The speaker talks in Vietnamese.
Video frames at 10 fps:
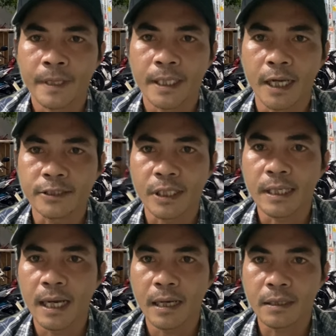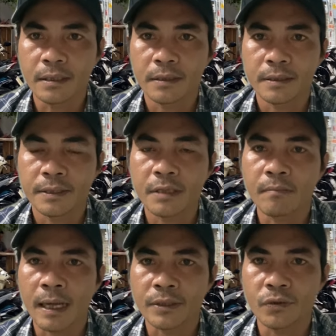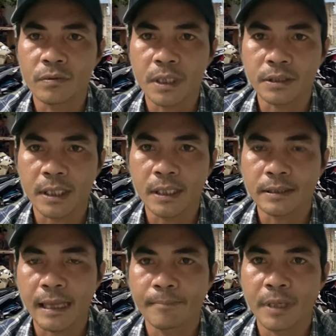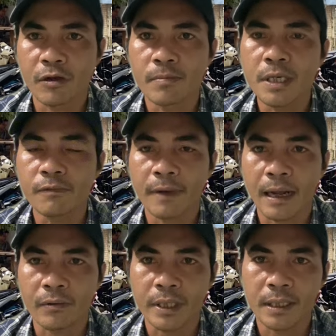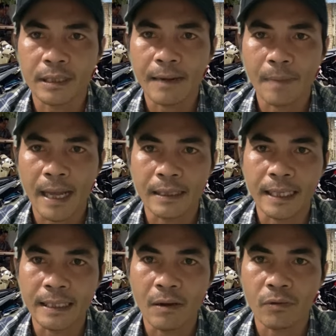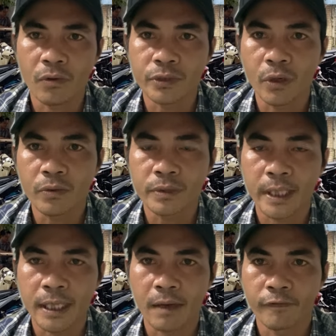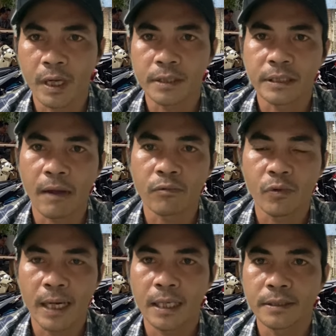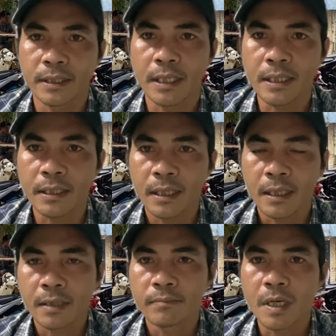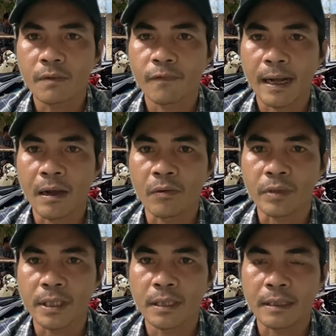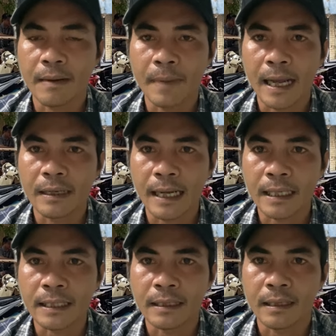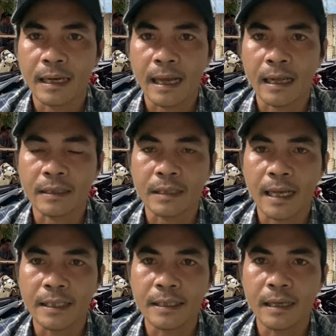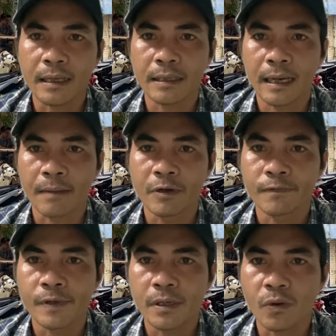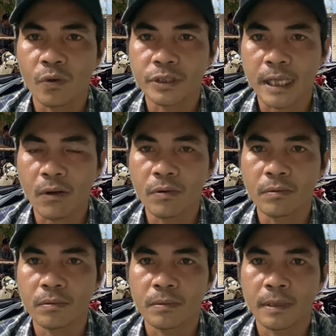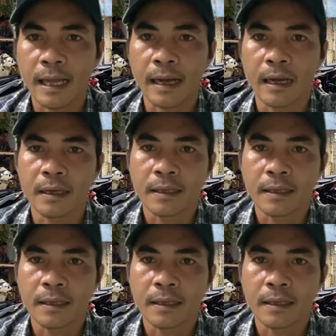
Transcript: nghệ sĩ lớn nhưng mà chú nghệ sĩ Linh Tâm đâu có bước vào cái drama này đâu cô chú thì à, vợ chồng của anh Linh Tý bước vào cái drama này là thấy á, là bên phía cô Sáu là